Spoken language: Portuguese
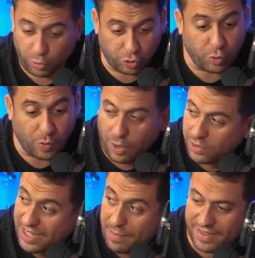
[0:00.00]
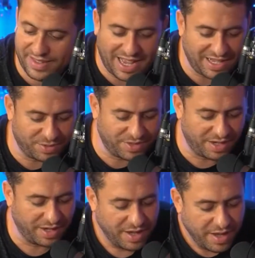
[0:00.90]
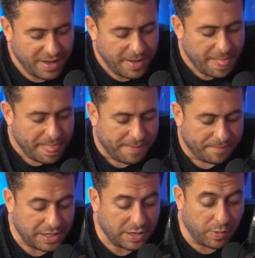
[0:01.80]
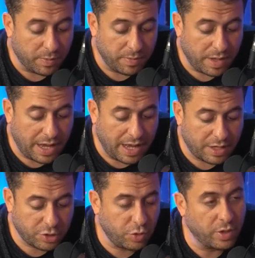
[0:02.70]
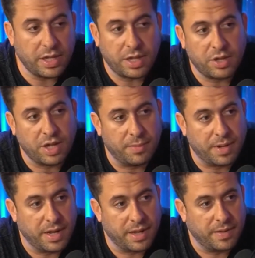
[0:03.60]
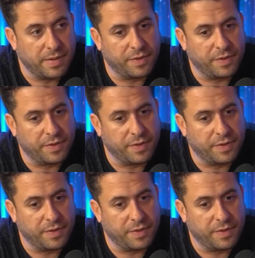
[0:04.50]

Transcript: zoar o semenzato, sei lá. Então, a Sony que chama, né?